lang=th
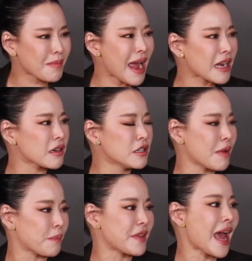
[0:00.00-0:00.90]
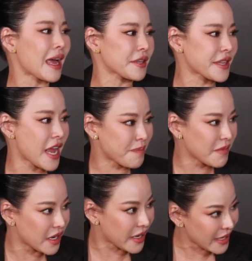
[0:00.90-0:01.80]
มากๆก็คือแบบอยากเซฟ
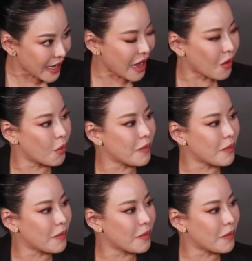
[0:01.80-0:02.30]
เงินให้เรา